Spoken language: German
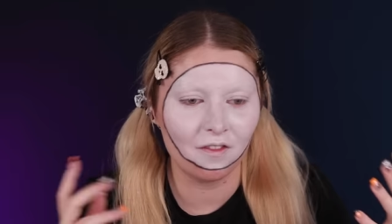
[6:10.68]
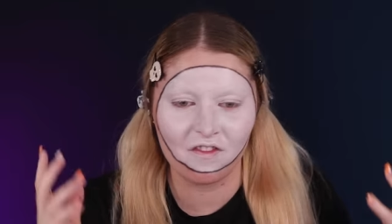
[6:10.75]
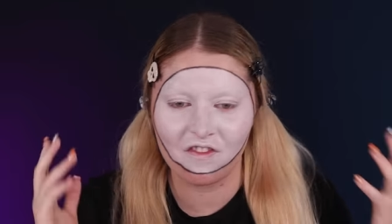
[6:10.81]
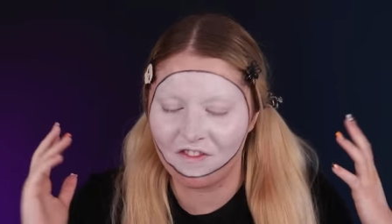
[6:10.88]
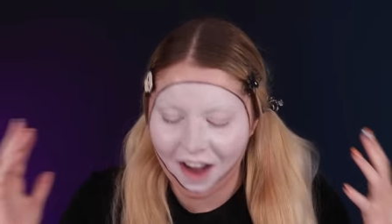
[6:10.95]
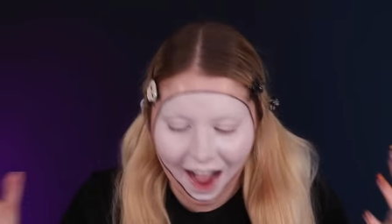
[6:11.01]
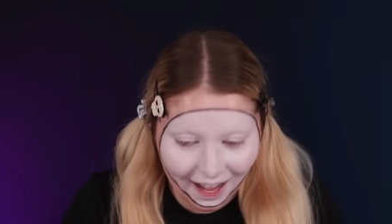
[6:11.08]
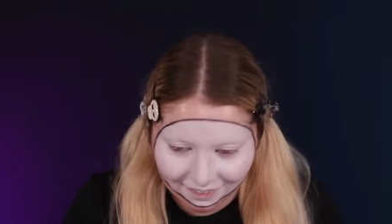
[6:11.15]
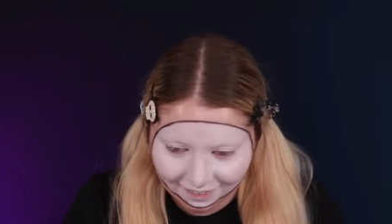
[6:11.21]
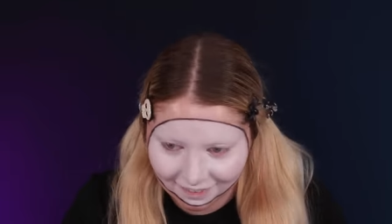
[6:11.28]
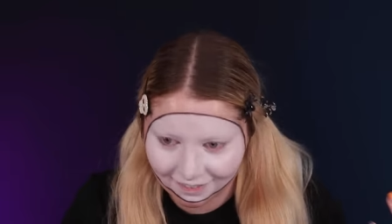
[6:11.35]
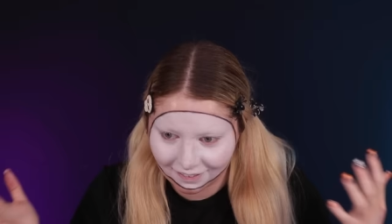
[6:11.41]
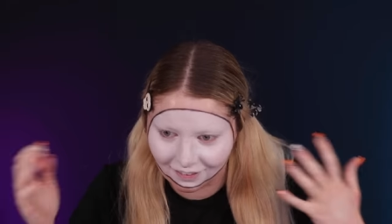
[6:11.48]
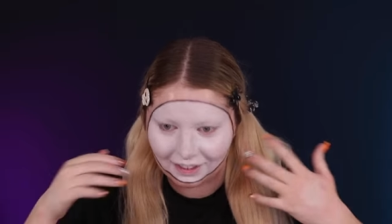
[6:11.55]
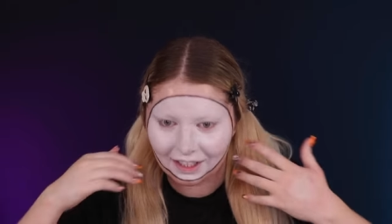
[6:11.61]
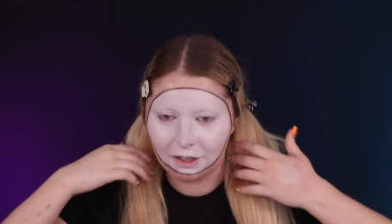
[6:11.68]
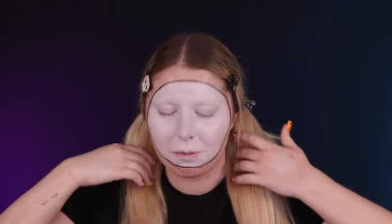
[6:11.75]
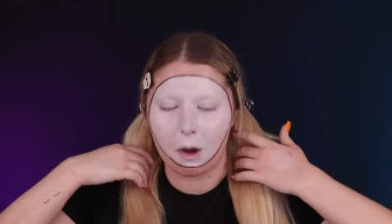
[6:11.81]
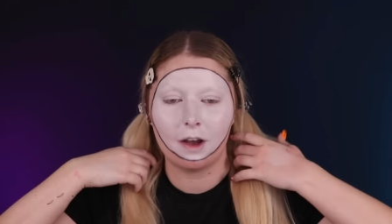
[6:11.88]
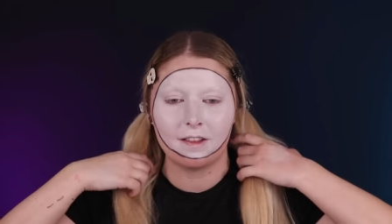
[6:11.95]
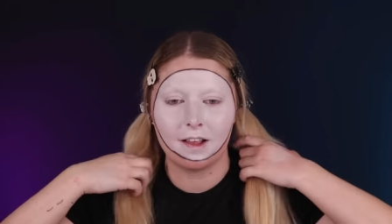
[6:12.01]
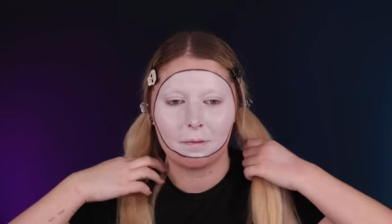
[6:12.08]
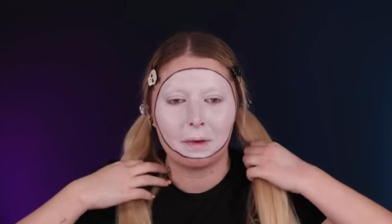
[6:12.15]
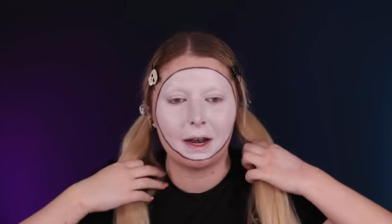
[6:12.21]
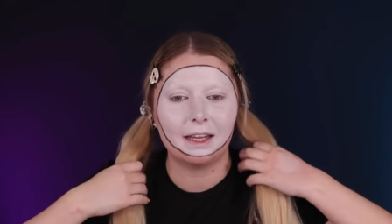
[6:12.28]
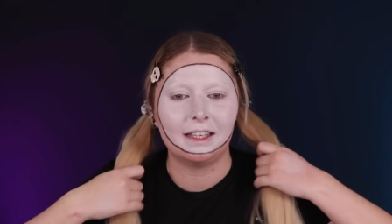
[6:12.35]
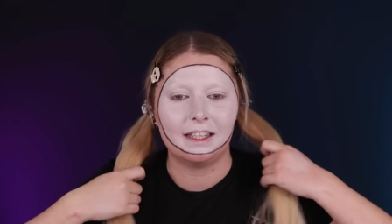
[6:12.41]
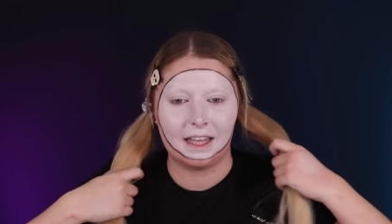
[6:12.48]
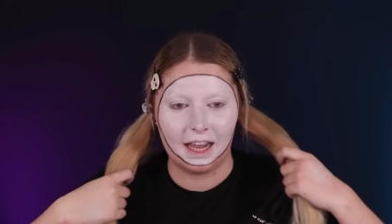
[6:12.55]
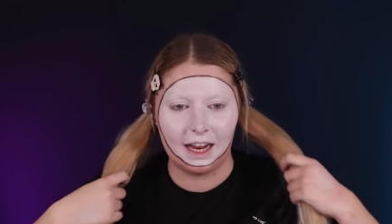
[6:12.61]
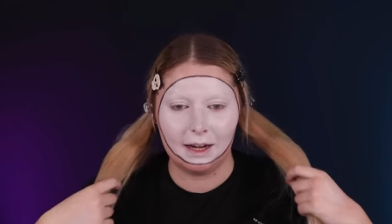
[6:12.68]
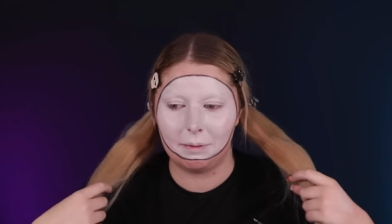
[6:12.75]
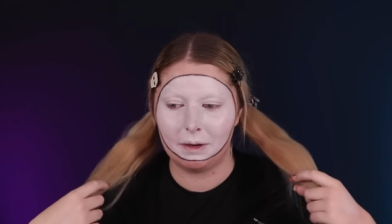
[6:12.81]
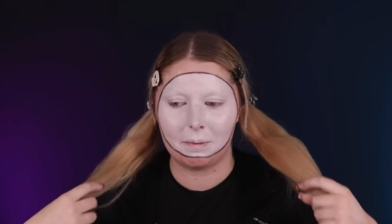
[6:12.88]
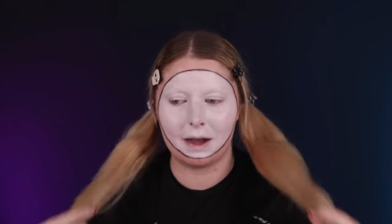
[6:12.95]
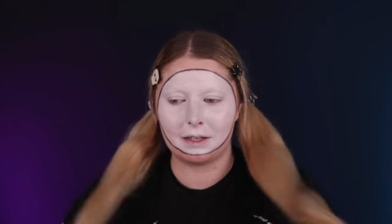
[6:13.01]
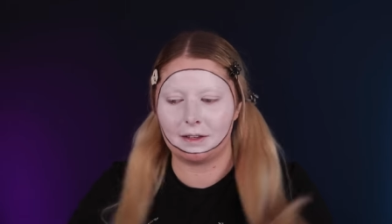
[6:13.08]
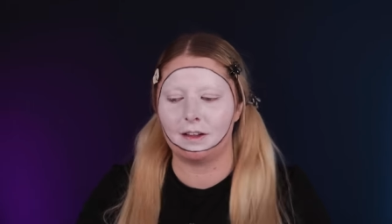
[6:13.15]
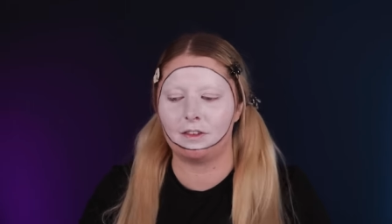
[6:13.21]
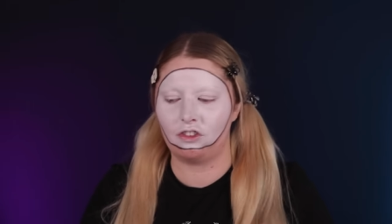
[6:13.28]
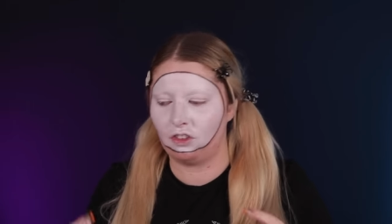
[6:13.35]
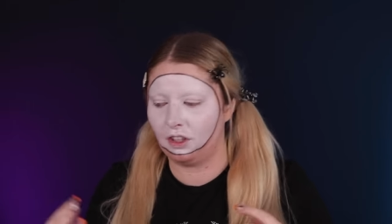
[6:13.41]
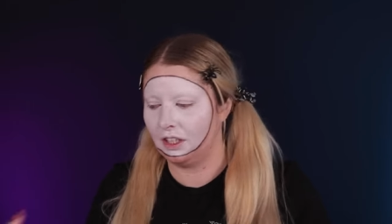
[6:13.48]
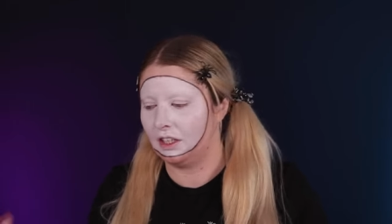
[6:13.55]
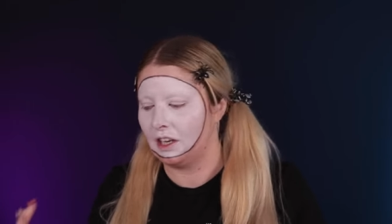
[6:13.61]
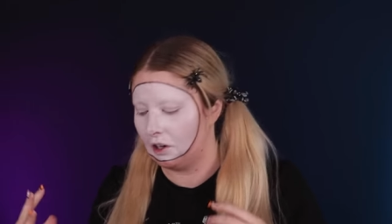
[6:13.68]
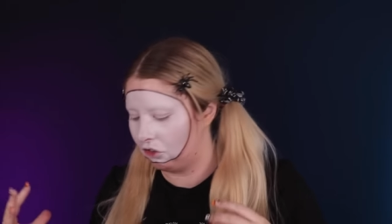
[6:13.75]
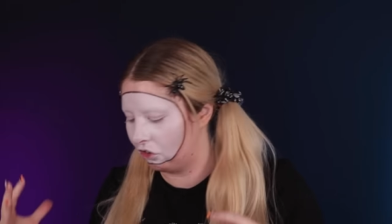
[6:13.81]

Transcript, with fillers: Was? Okay, ich brauche jetzt erstmal ein Gelb. Ich mache das jetzt Schritt nach